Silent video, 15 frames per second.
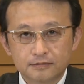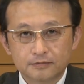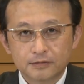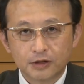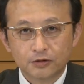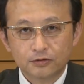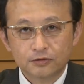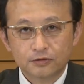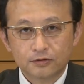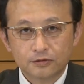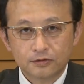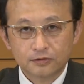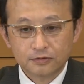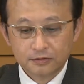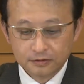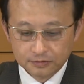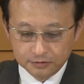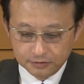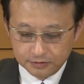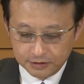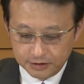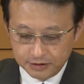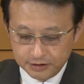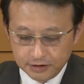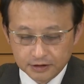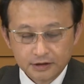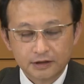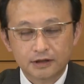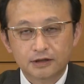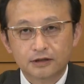この陣営
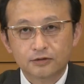化